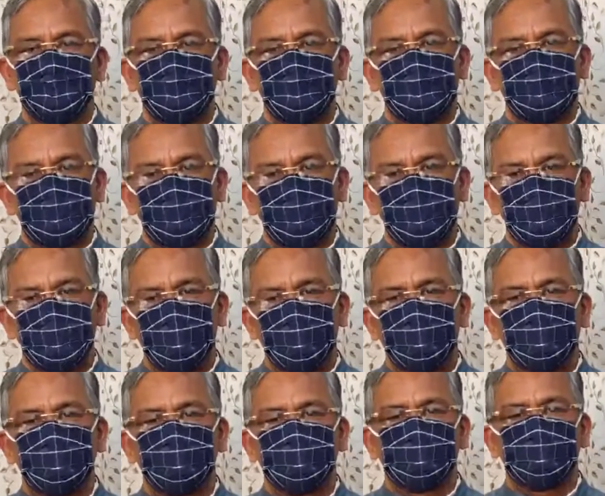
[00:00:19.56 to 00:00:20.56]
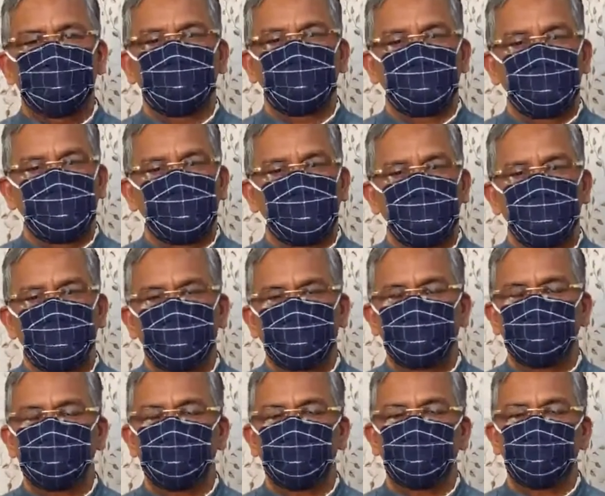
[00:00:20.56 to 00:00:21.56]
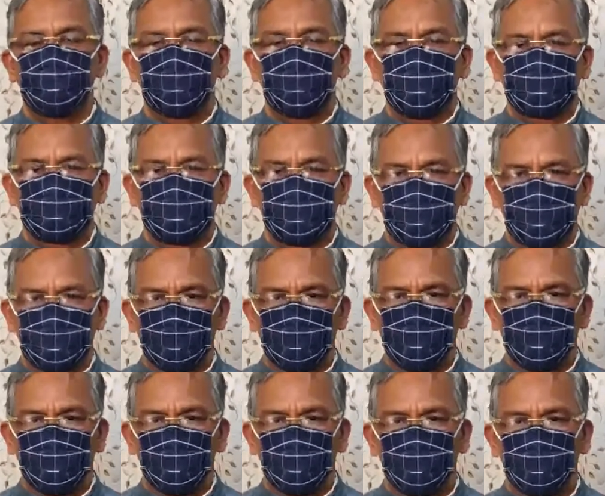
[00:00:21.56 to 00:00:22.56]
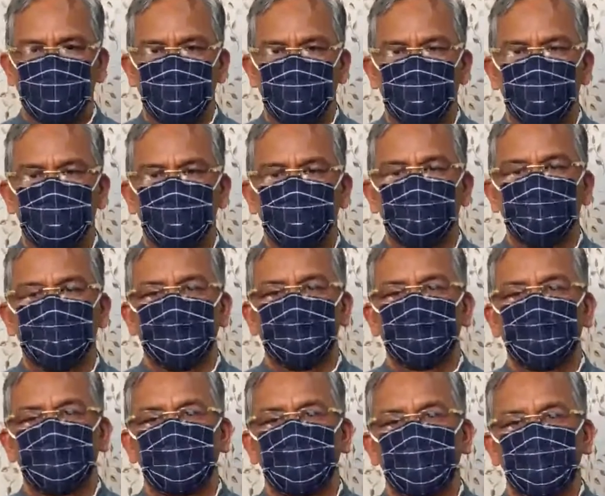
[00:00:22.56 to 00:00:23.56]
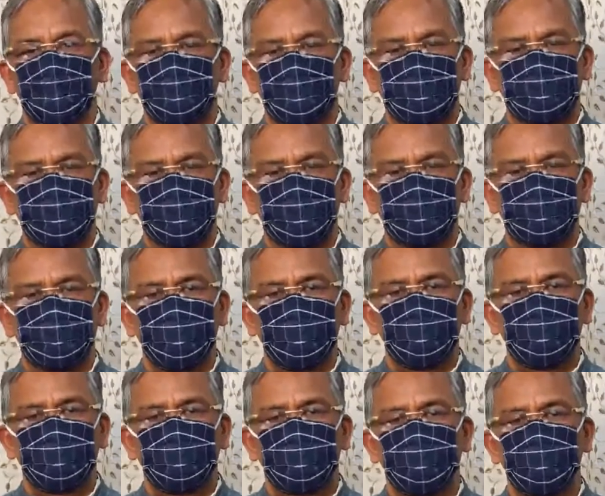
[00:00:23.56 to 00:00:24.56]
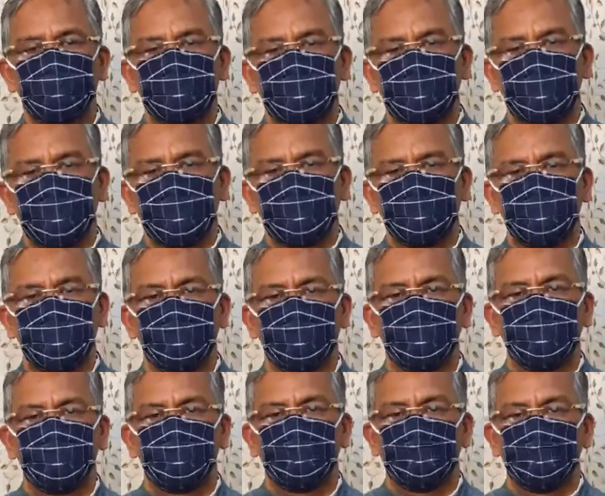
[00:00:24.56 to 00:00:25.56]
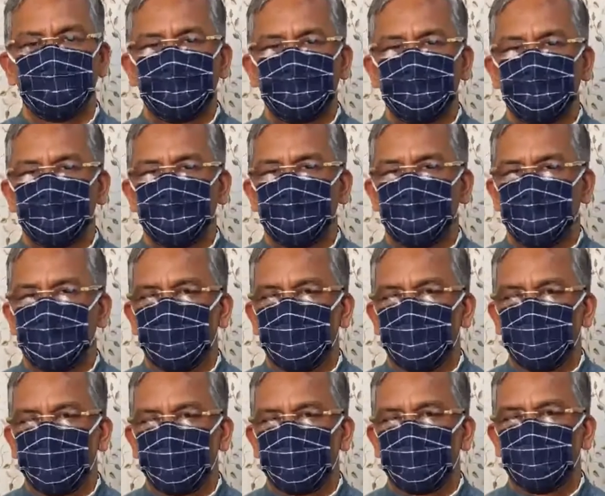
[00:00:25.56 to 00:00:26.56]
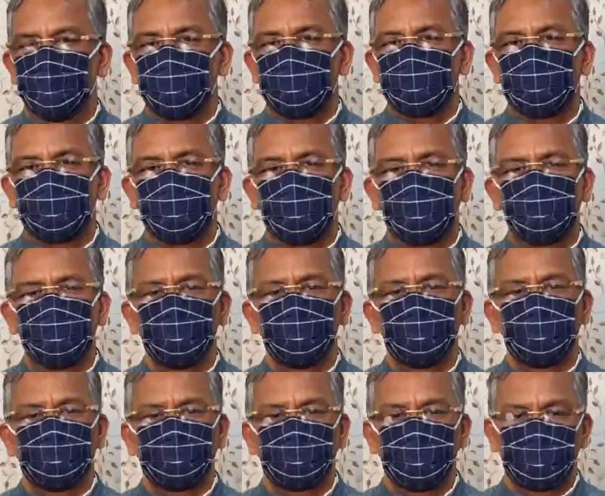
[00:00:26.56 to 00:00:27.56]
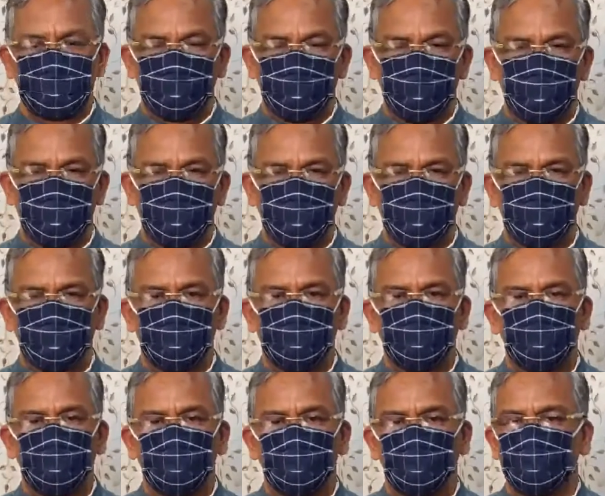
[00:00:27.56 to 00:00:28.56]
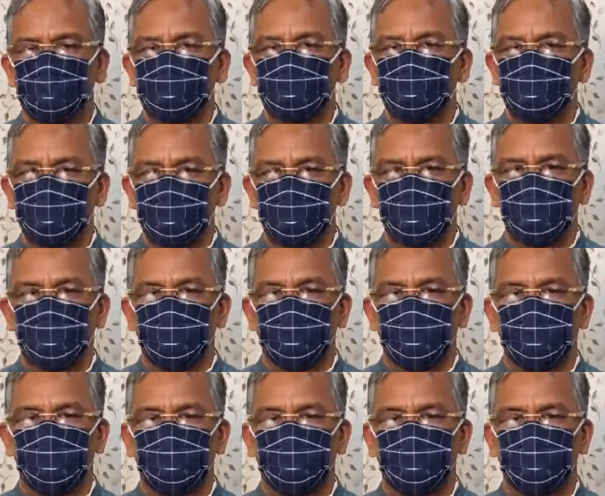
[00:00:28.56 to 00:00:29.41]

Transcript: इसके लिए सरकार हर संभव प्रयास कर रही है कोरोना संक्रमण की चपेट में आने के बाद लाखों लोग स्वस्थ हुए हैं और हो रहे हैं